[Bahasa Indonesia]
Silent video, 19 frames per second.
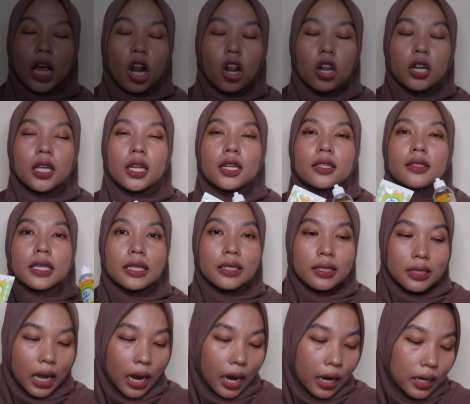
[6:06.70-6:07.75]
kalau dari segi
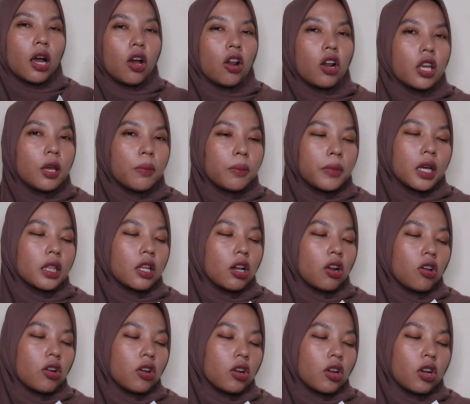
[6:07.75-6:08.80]
size, kalau yang minyak
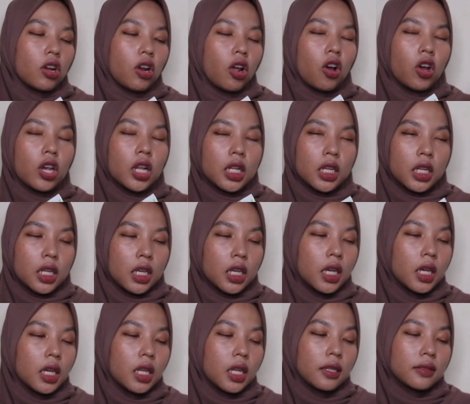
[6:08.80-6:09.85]
telon oil
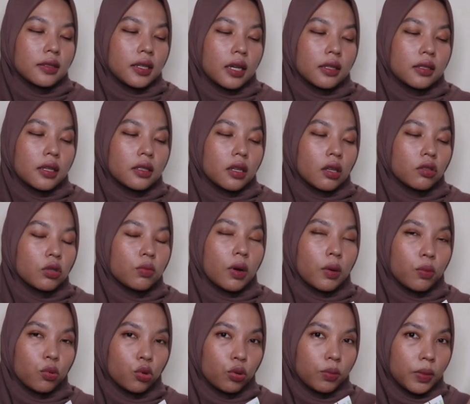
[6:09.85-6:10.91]
ini, ini size-nya 150
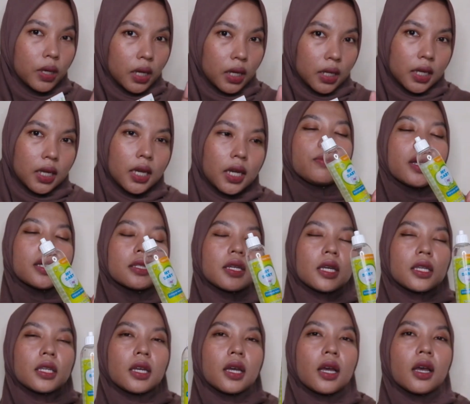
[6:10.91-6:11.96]
ml.
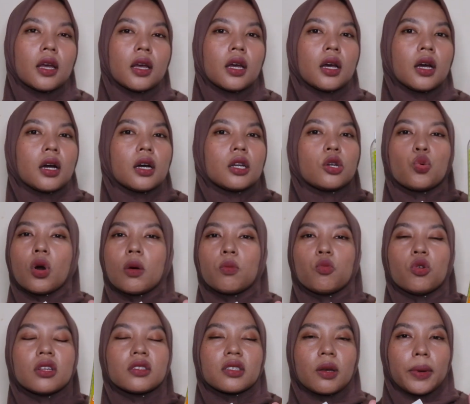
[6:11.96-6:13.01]
Biasanya dua
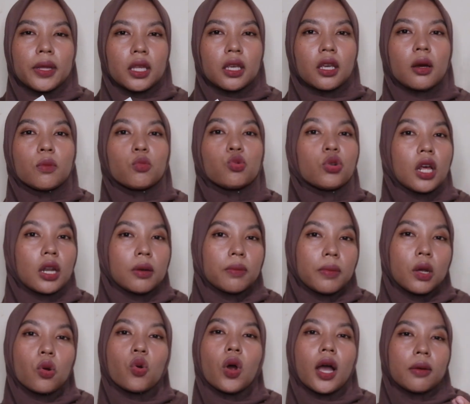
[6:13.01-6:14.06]
bulan sampai tiga bulan
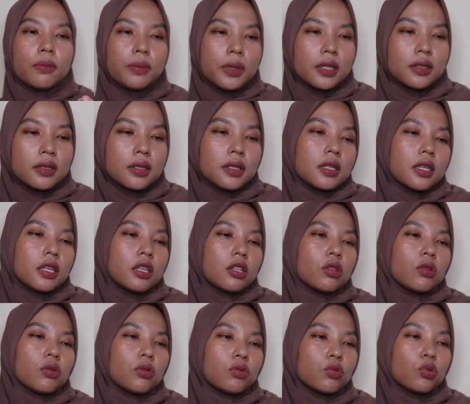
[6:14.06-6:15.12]
baru habis
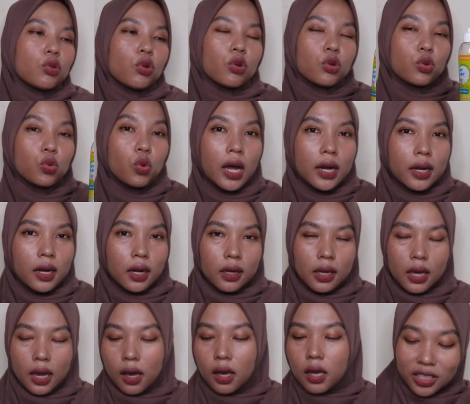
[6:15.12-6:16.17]
gitu untuk dua anak
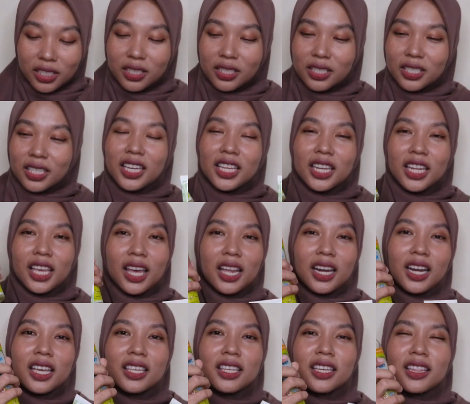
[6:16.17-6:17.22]
ya segini
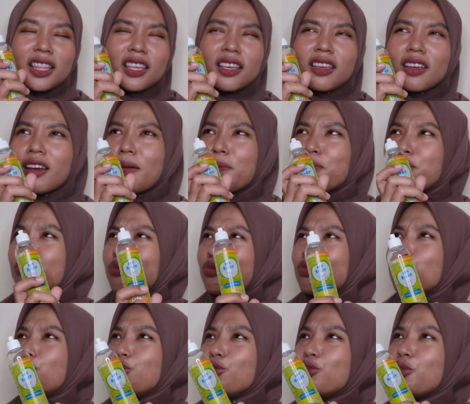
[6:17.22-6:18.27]
harganya
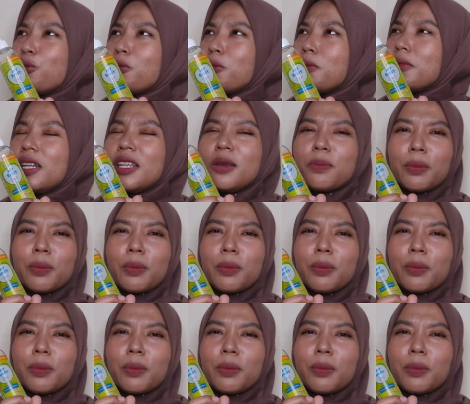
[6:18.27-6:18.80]
35.000